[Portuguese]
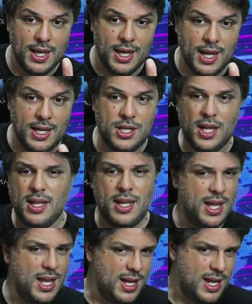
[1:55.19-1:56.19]
Ele já,
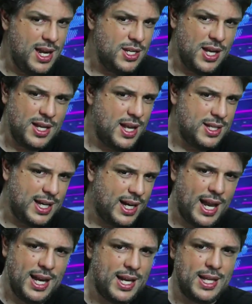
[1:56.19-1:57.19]
ele já, essa
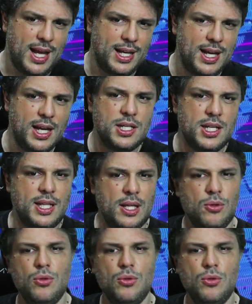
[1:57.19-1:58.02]
galera da gangue já tá tudo